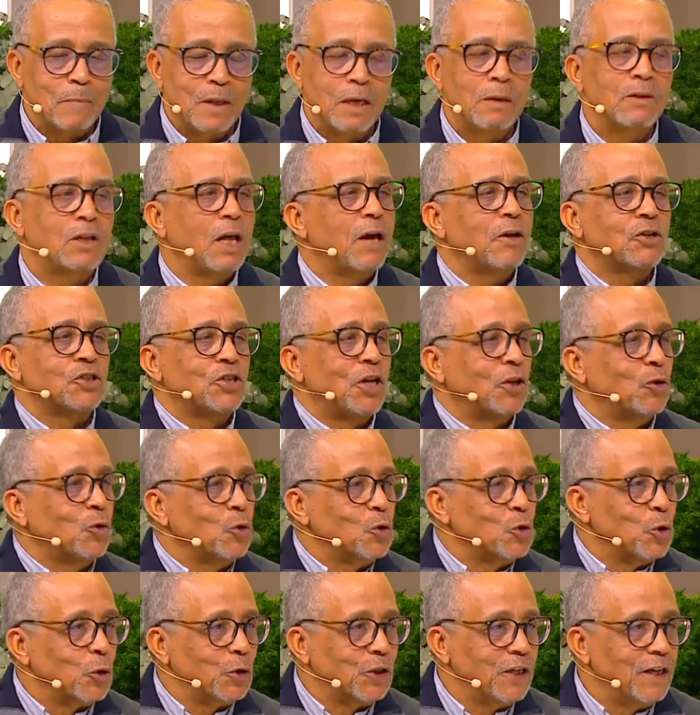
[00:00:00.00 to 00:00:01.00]
d'ailleurs, j'ai
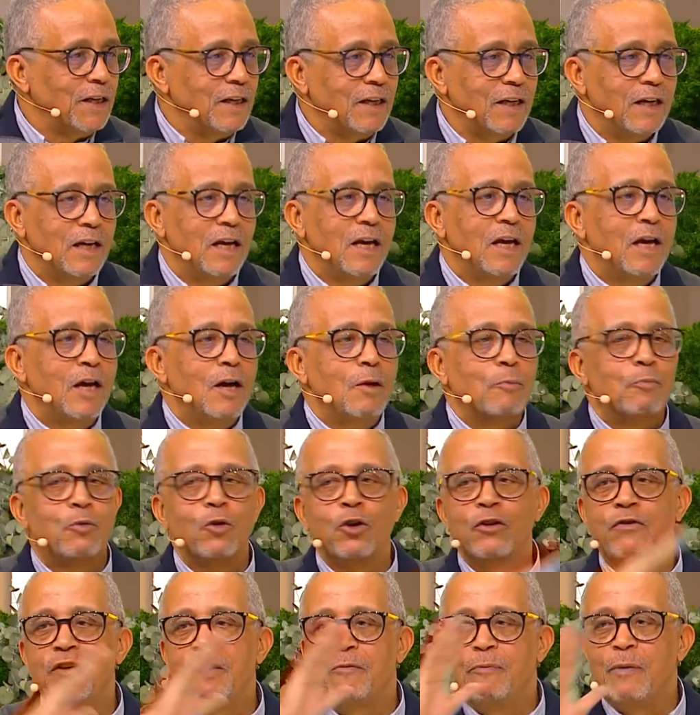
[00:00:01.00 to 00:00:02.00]
toujours dit,
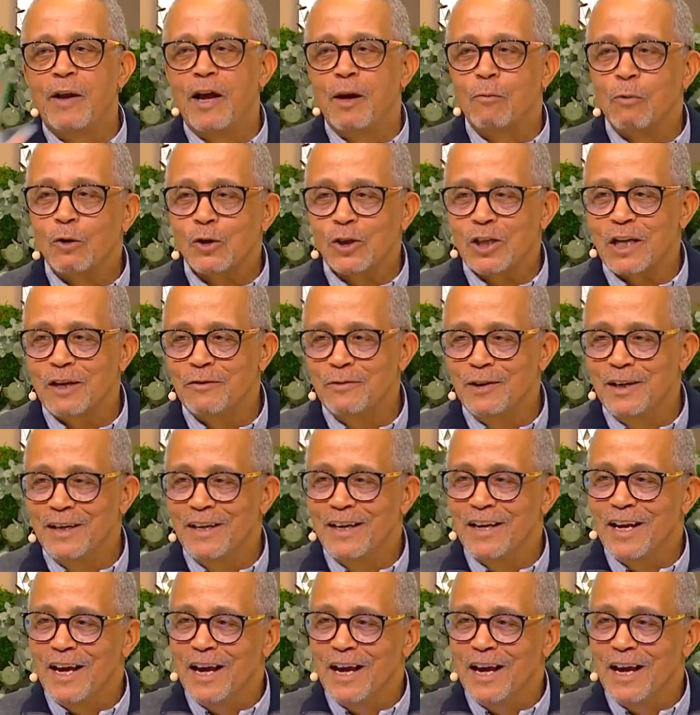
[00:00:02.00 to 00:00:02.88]
pour vivre pleinement sa vie,